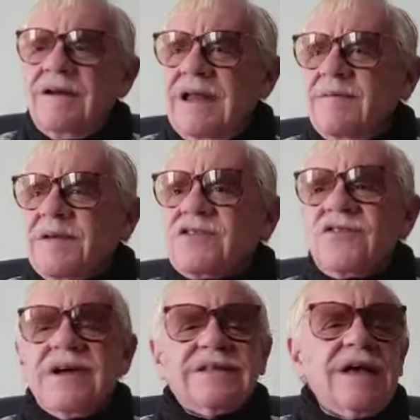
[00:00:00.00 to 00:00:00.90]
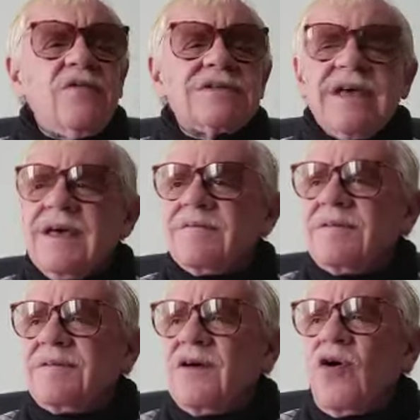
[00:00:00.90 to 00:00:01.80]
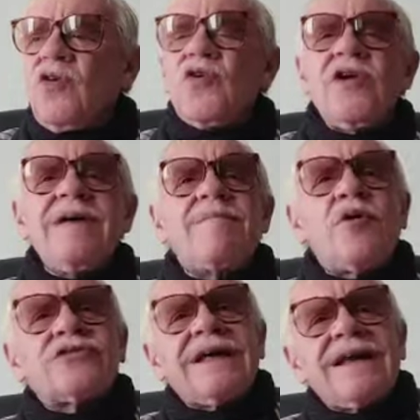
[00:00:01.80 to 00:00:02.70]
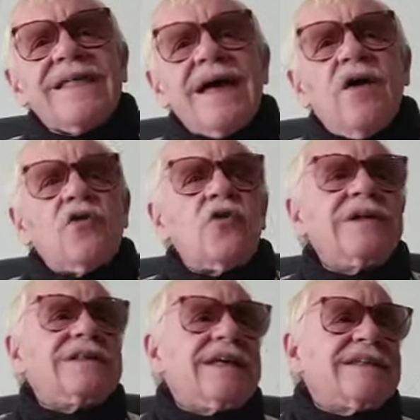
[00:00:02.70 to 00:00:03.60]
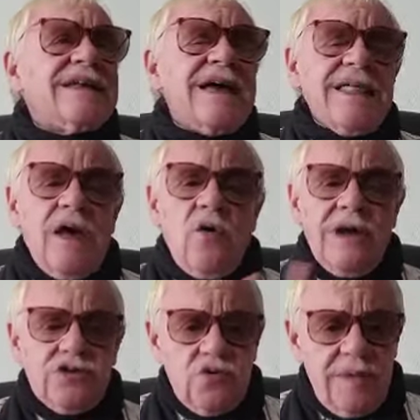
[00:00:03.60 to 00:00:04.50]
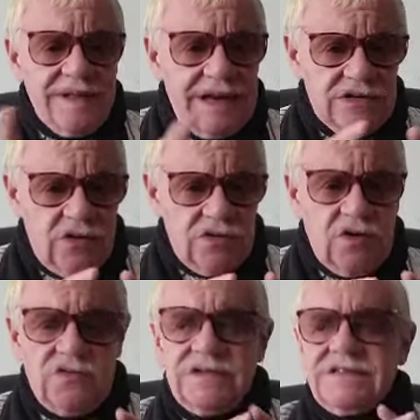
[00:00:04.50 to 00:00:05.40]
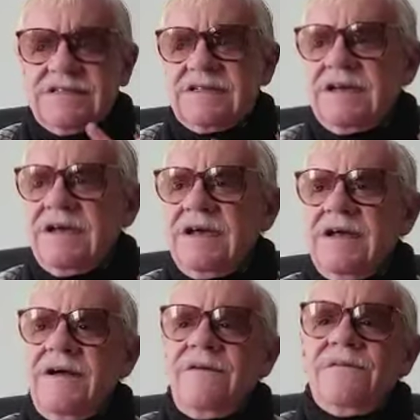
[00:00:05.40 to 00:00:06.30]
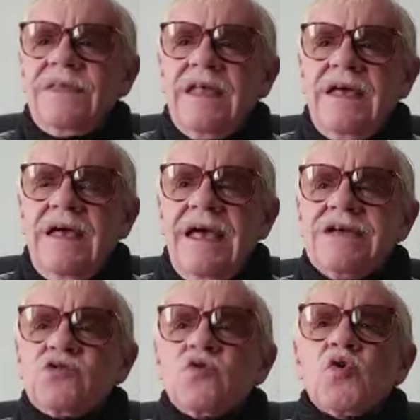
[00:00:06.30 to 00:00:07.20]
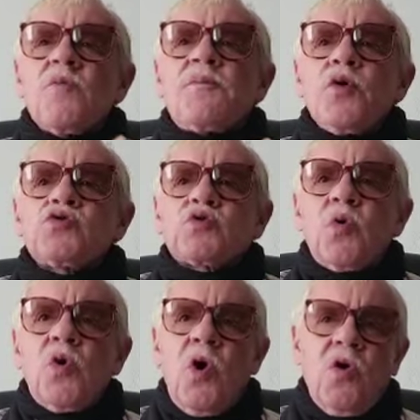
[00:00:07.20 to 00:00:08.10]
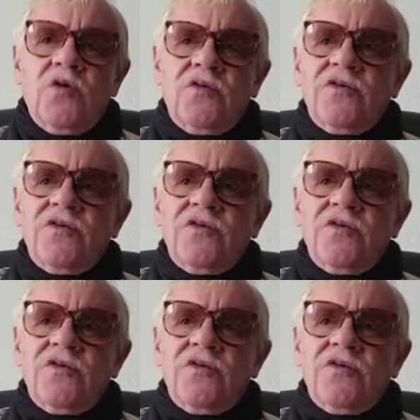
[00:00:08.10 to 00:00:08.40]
la impresión que tengo es que o no le importa nada o no entiende nada, o la suma de las dos cosas. Es un grupúsculo